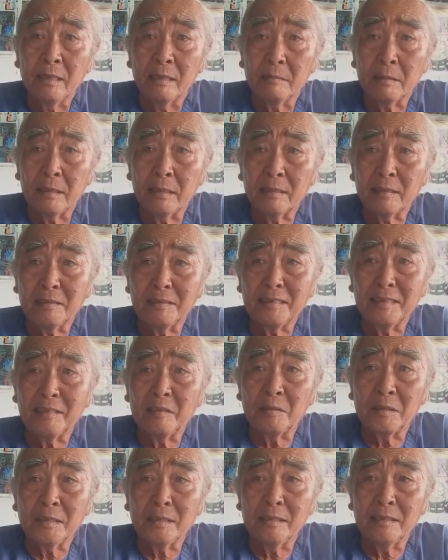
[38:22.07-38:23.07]
à, cho nên
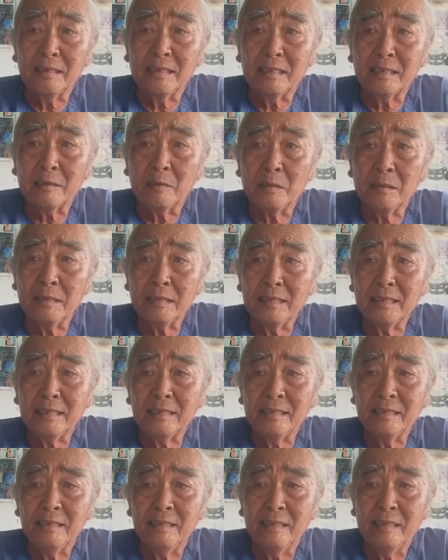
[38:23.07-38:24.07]
hồi xưa nè có cái
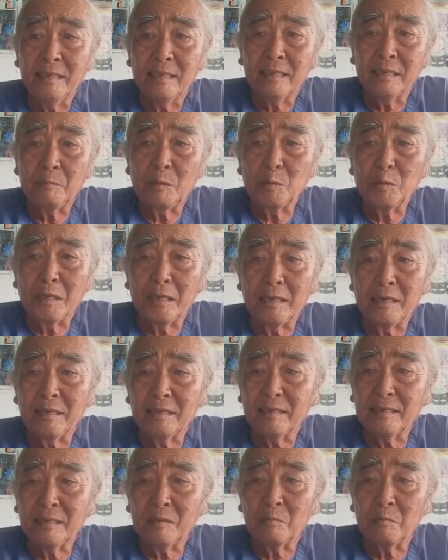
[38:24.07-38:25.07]
à, cái mẫu chuyện
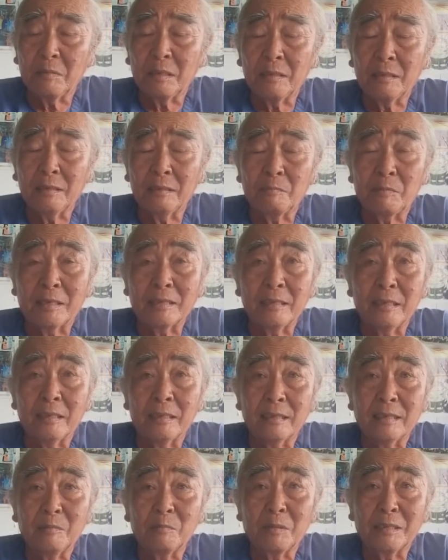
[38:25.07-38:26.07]
à, à, trong Phật
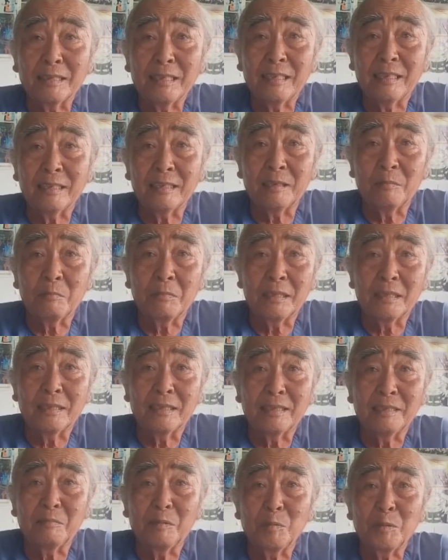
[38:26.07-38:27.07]
trong Phật trong
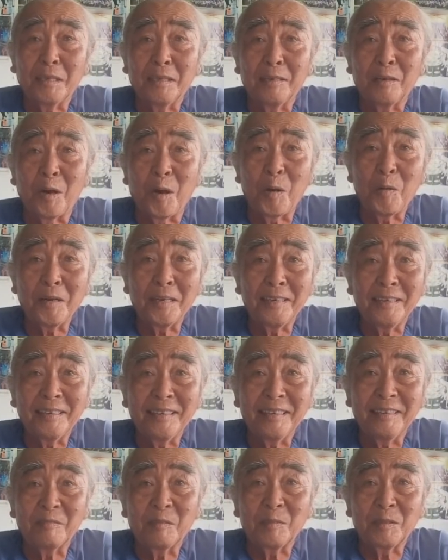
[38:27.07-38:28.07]
mà mẫu chuyện cổ đi
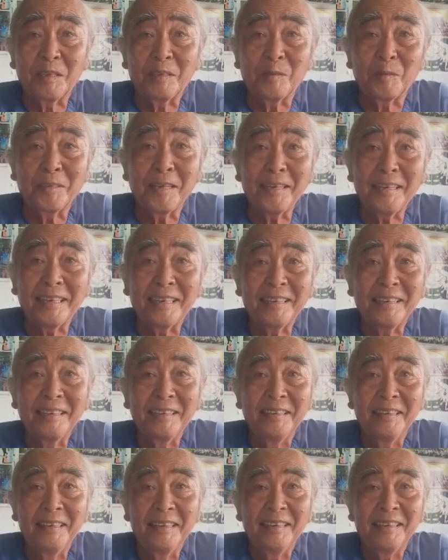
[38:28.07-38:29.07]
mẫu chuyện cổ tích nè
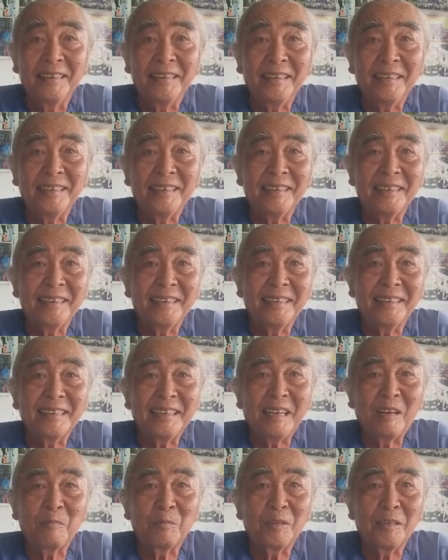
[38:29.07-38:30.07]
dạ. cái
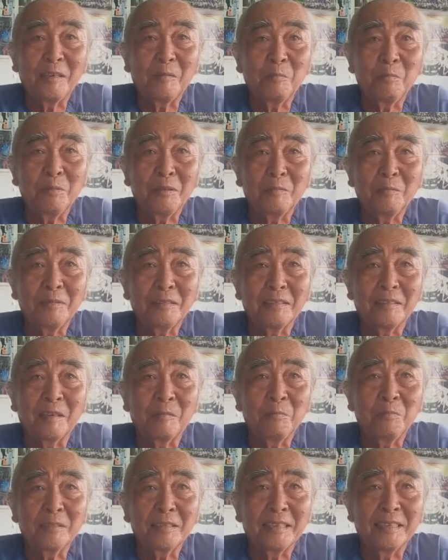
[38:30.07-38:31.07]
cái ông đó ông ông
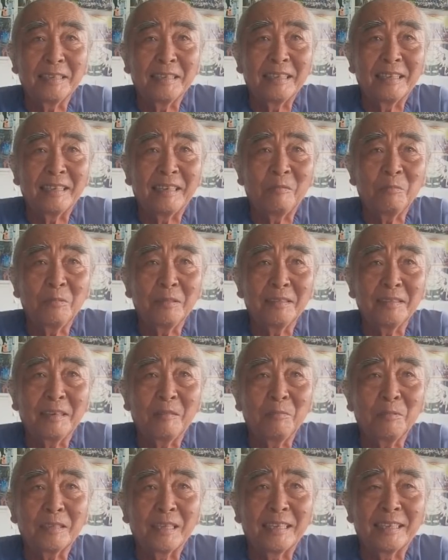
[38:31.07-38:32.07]
ông thì ông
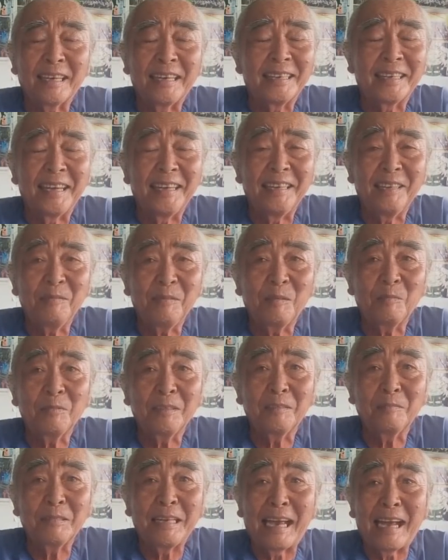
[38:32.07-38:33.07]
ông thì kỳ kỳ lắm ông
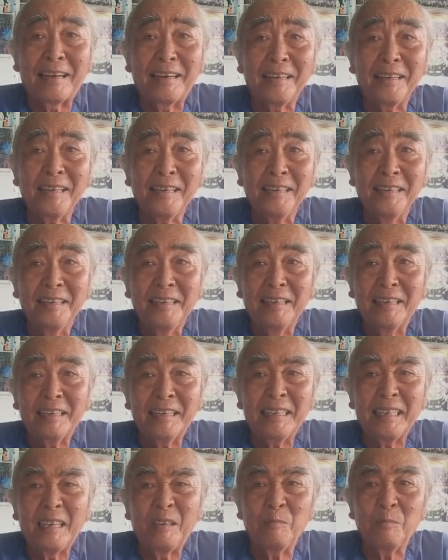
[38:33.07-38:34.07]
ông già đó đó
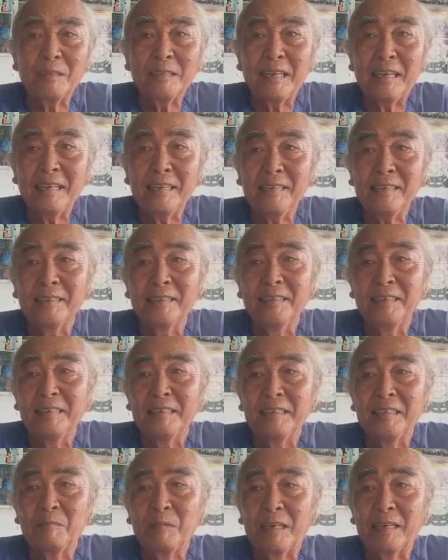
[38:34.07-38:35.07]
cái gì cũng có trai
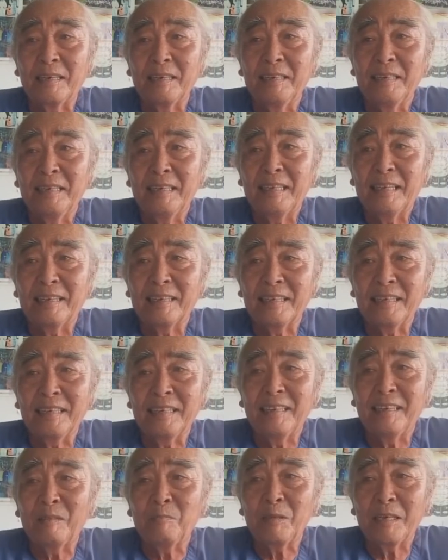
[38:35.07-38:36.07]
nhưng mà thằng kia
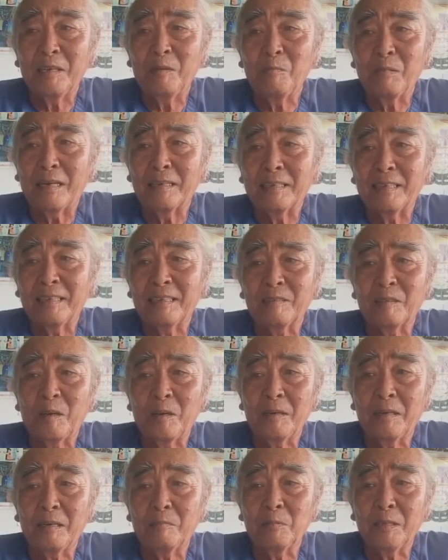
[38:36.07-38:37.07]
ông kia ông bằng tao
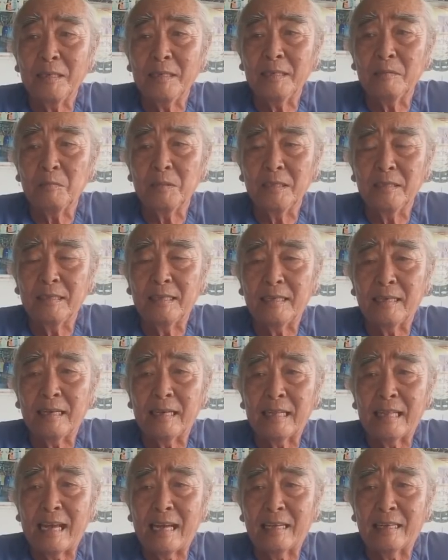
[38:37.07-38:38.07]
nọ ông đấy cũng như là
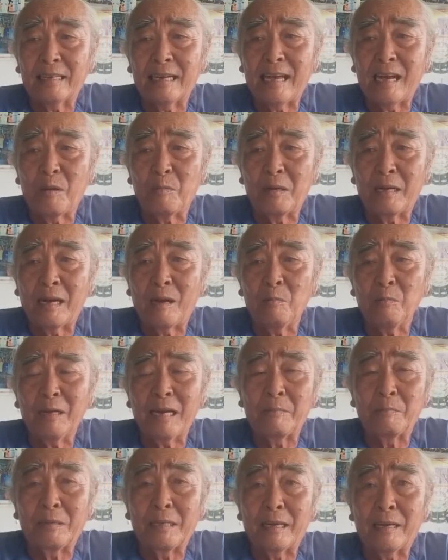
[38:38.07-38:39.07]
thằng nào mà không
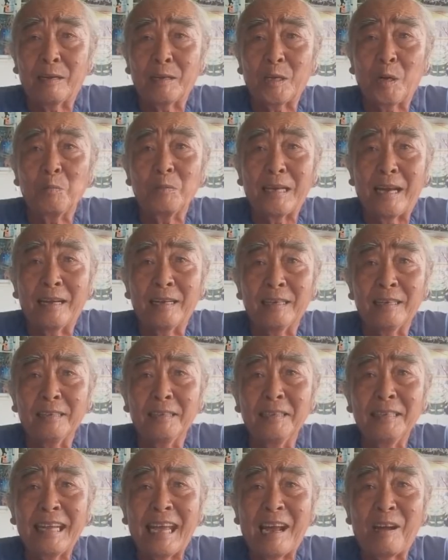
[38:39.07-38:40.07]
làm cho, cho ông giận
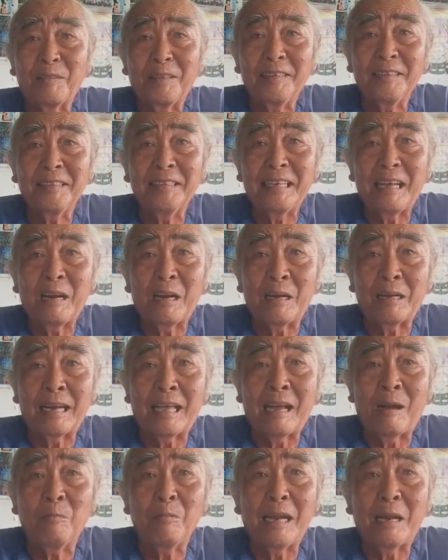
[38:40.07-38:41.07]
đứa nào chứ đứa nào
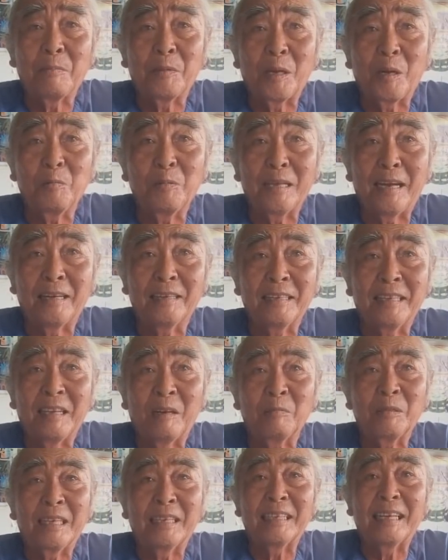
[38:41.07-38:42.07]
là không làm cho ông giận thì
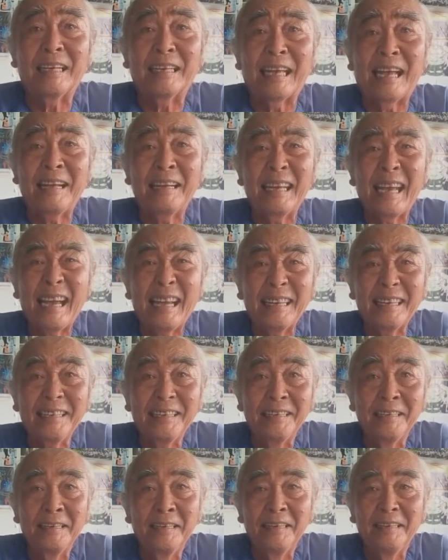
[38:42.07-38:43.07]
ông sẽ ra gãn gái đi
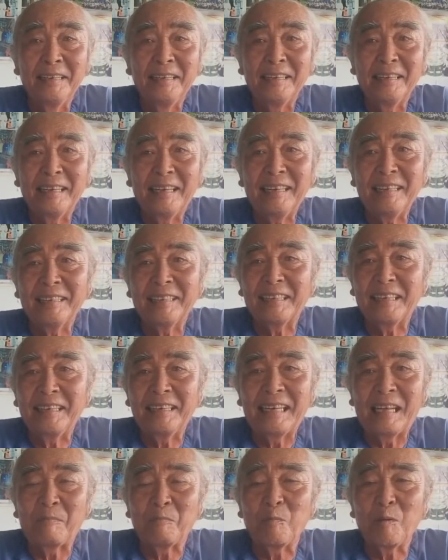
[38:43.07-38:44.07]
yeah. Dạ. cái
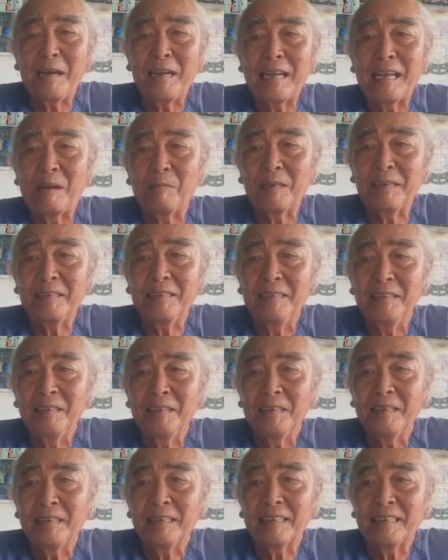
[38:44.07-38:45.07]
kia làm quá làm cái
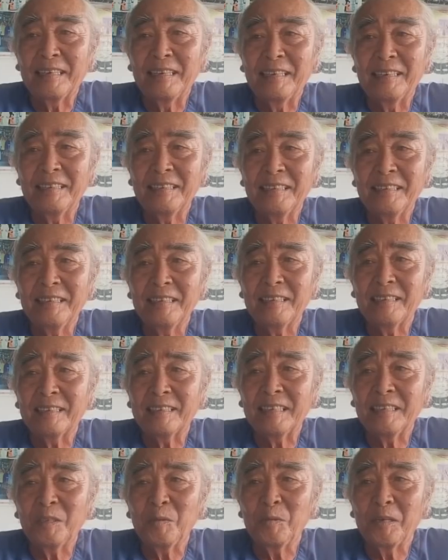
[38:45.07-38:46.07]
kia nó nói
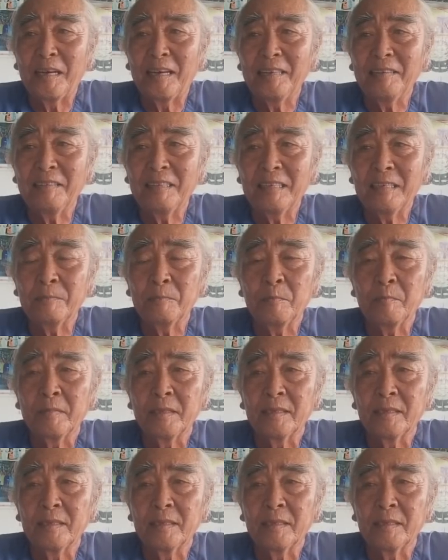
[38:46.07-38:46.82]
cái chú rể cho nên